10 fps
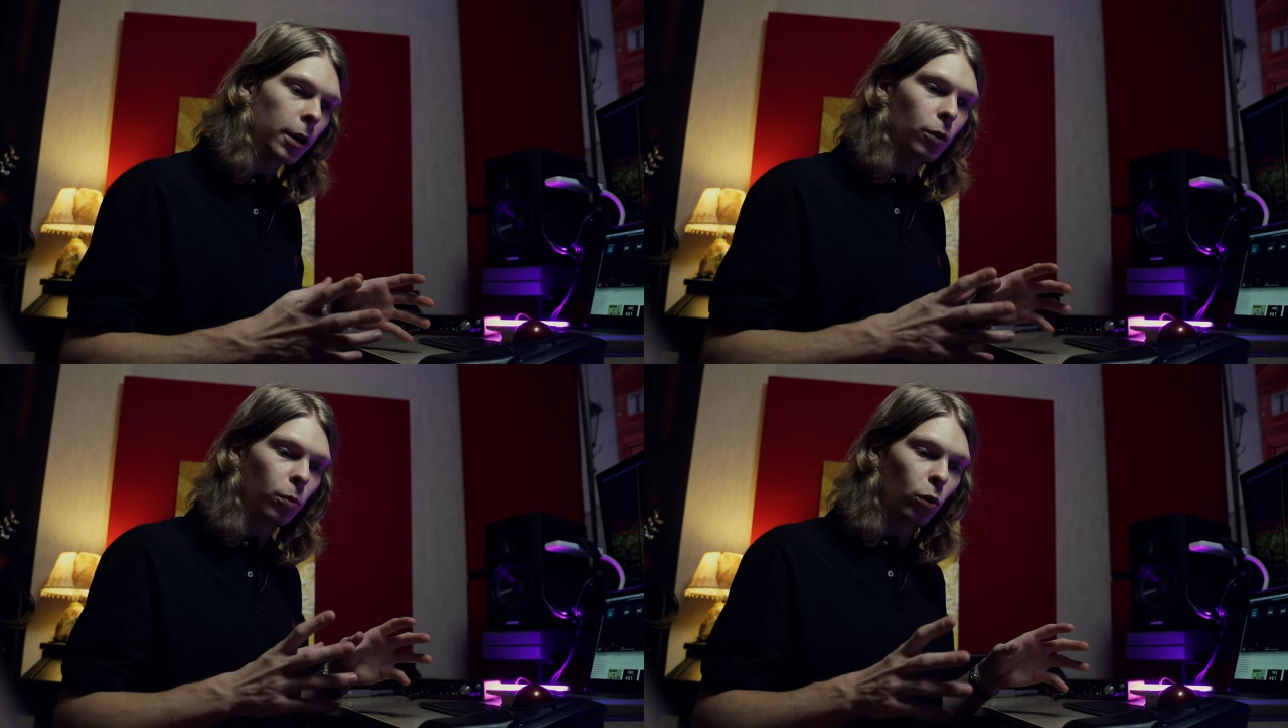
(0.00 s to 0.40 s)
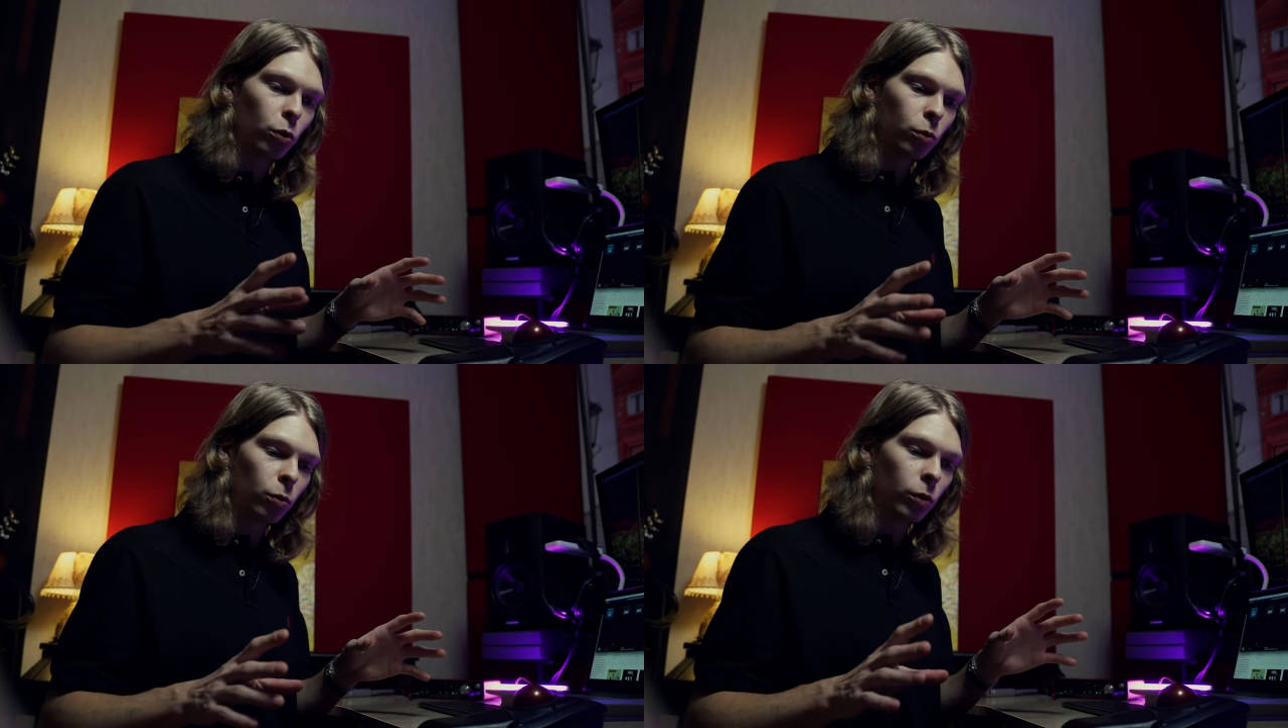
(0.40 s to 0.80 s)
они
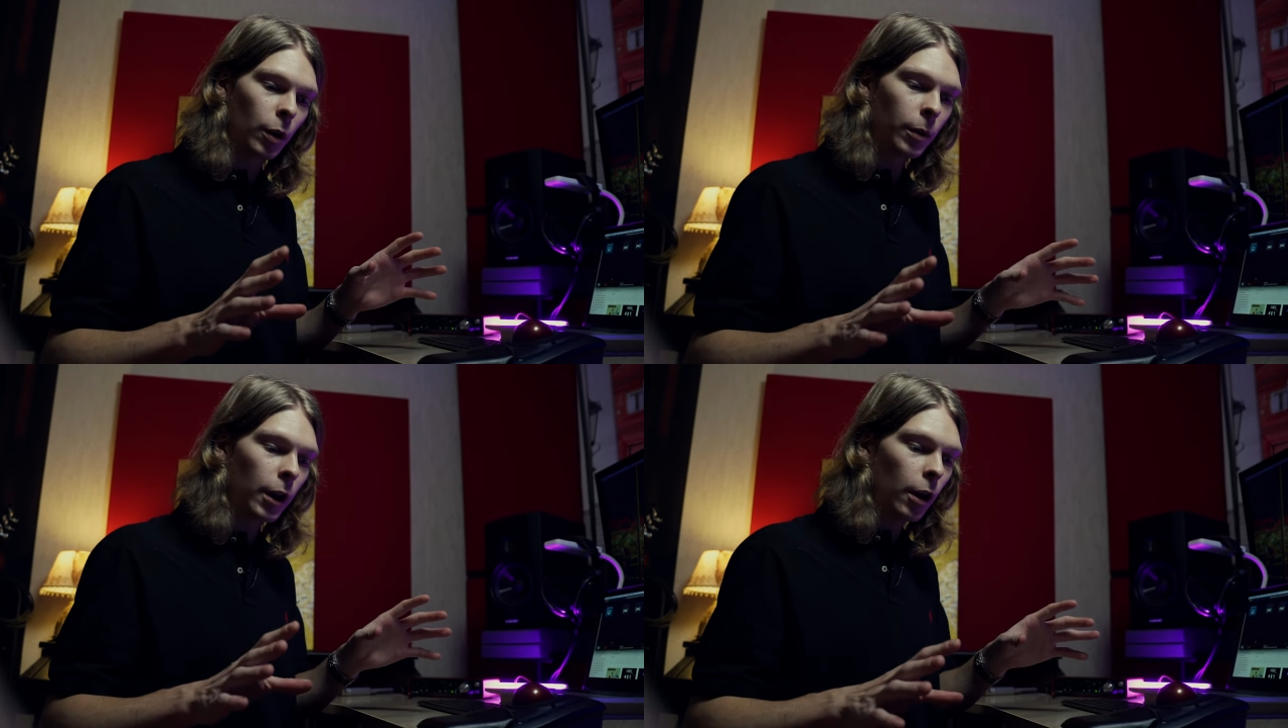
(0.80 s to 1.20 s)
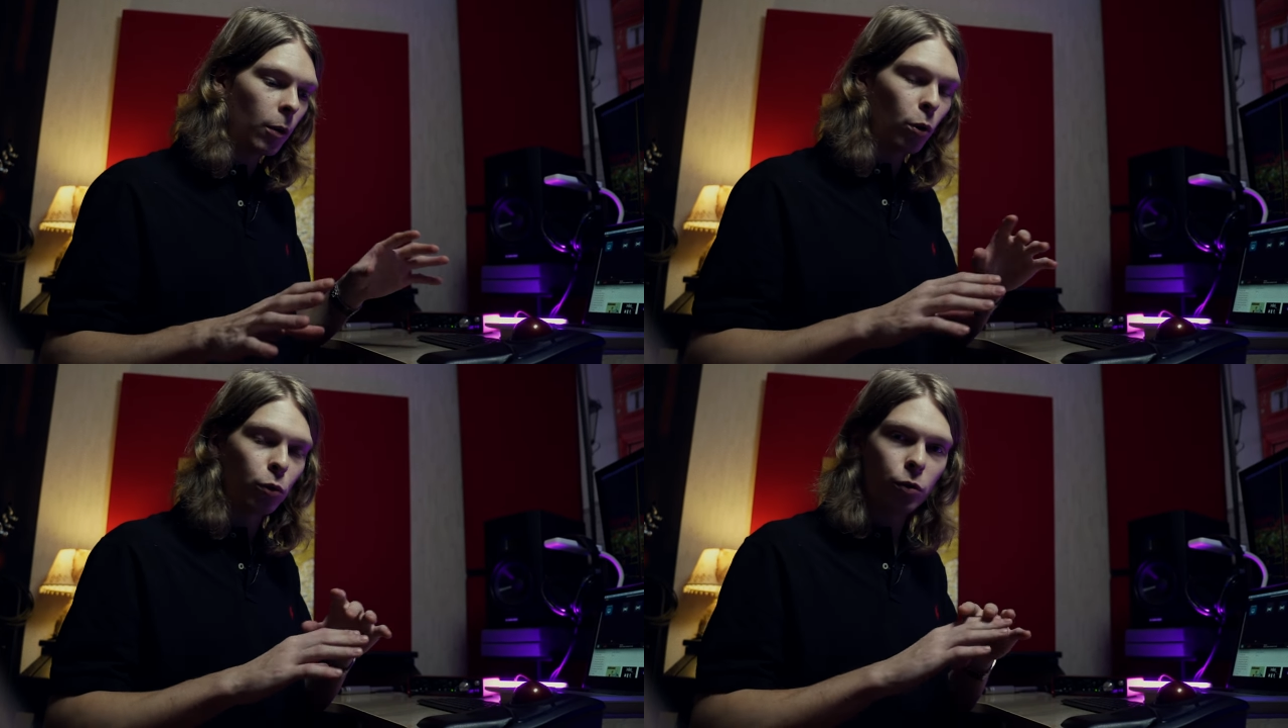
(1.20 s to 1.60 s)
смогут вам
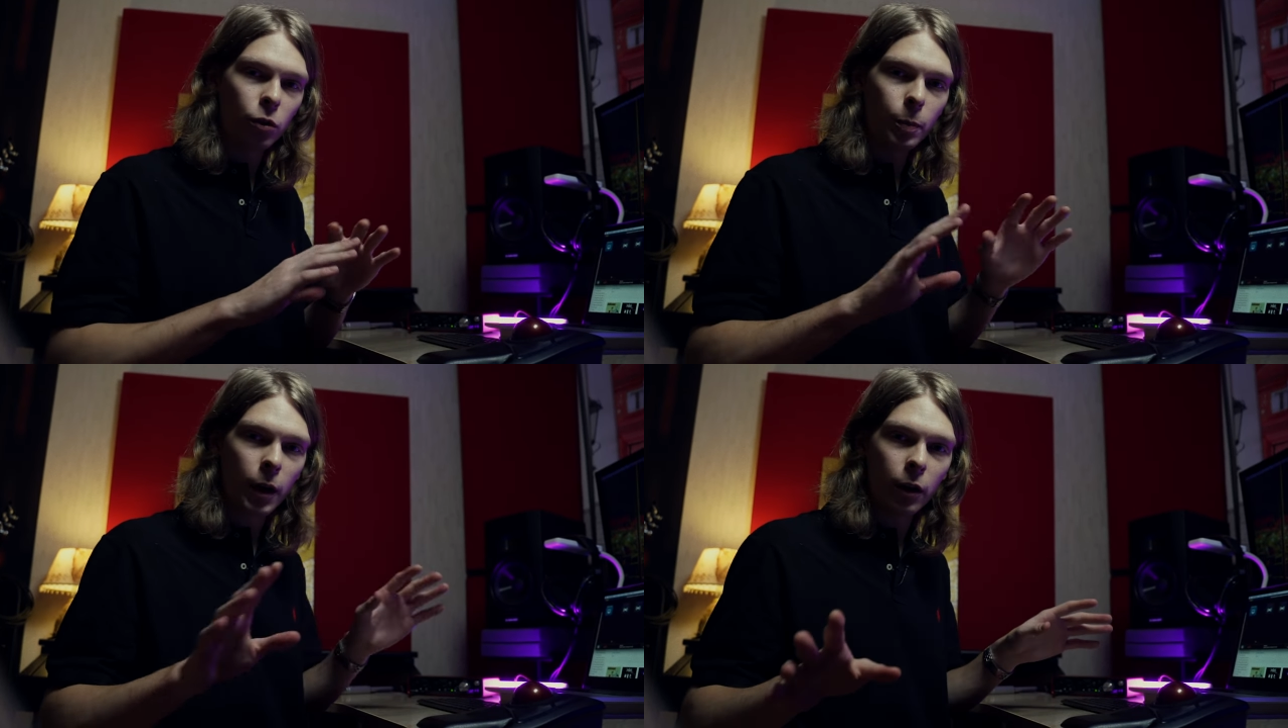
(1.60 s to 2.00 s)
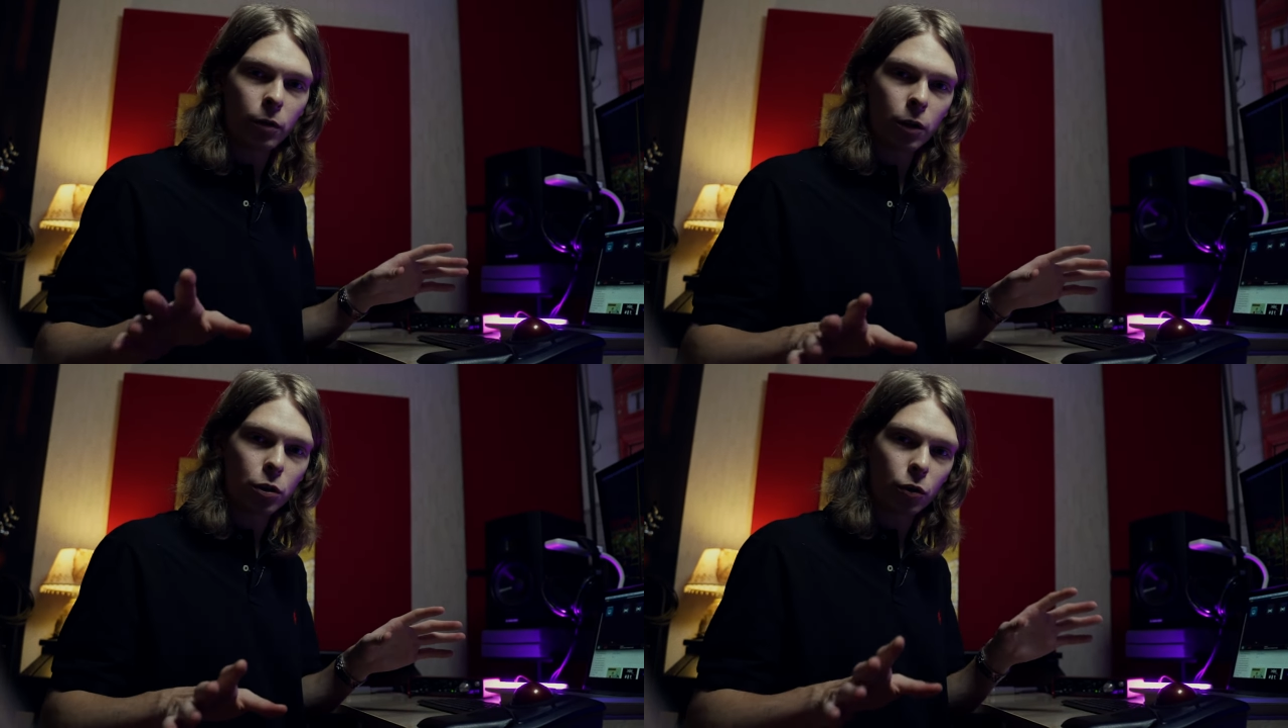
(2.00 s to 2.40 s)
полностью
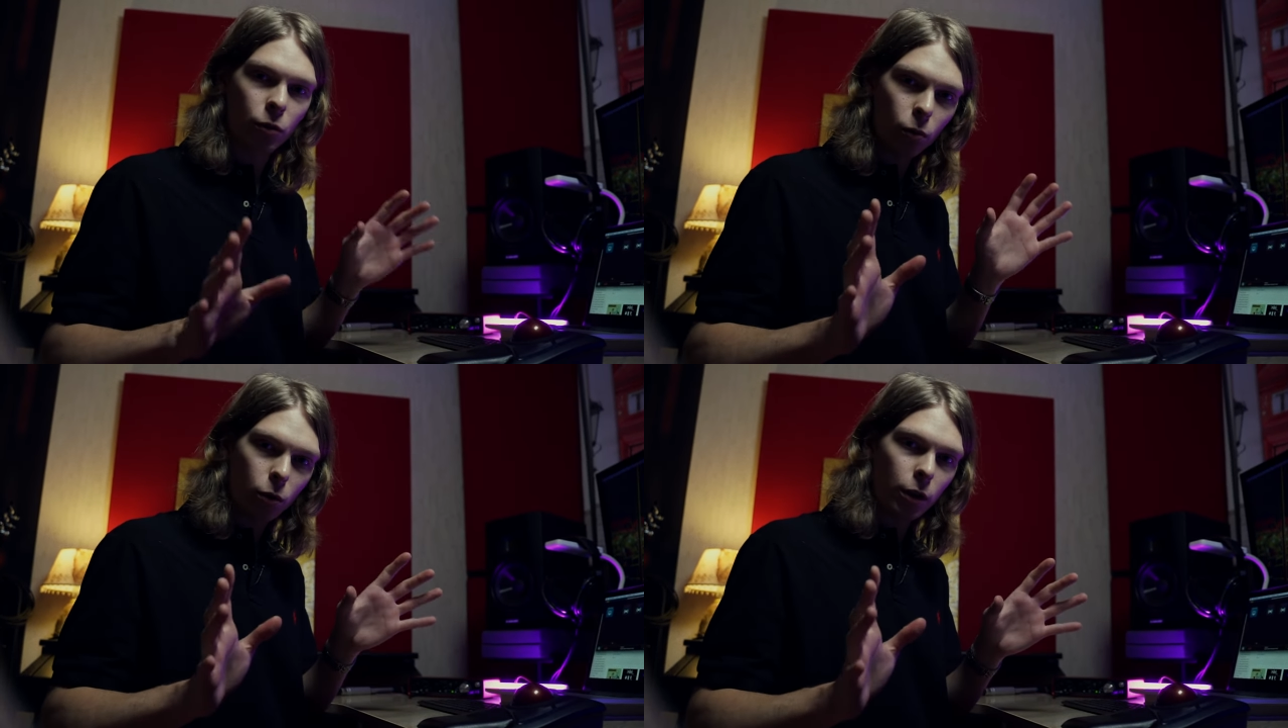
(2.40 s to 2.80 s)
исправить ваш звук,